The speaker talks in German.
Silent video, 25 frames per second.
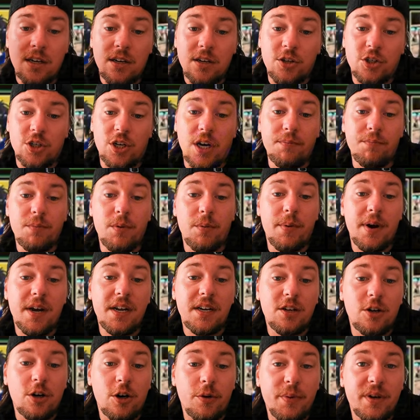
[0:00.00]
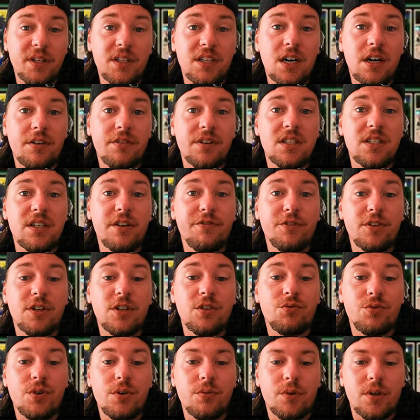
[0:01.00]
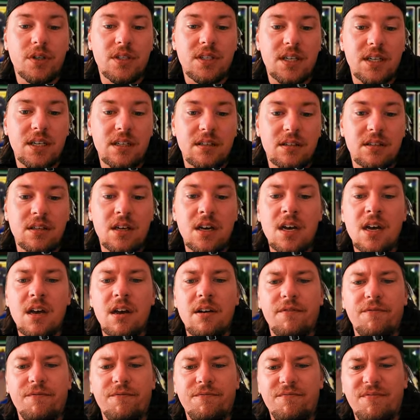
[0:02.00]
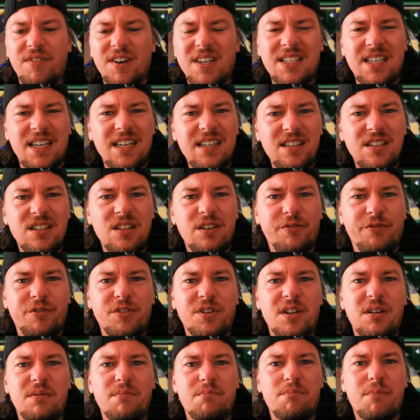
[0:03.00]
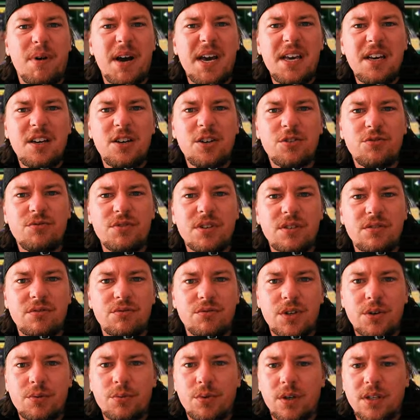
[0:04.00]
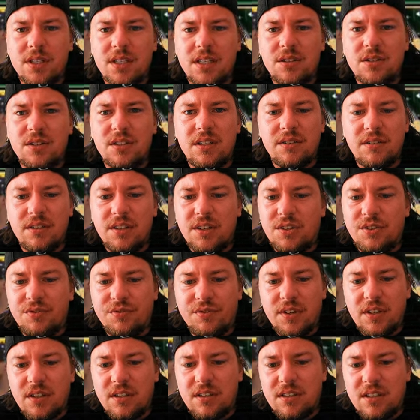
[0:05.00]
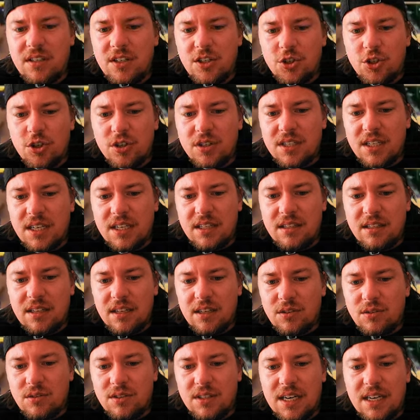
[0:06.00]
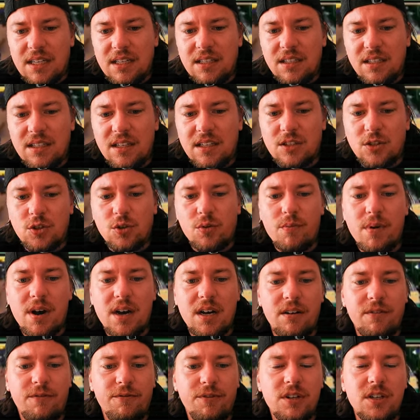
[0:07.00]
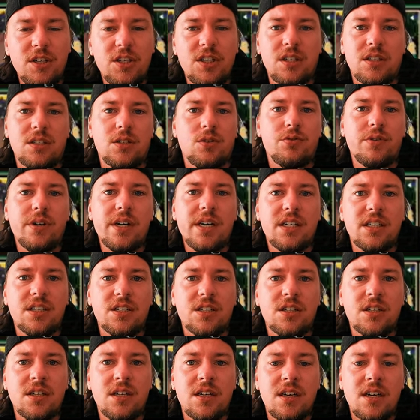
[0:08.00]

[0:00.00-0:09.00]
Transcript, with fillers: Schreibt mir mal in die Kommentare, was ihr von den Rewards haltet. Was haltet ihr von den My Career Rewards? Also die, ich finde die schon seit, also seit die das so machen, finde ich das Trash.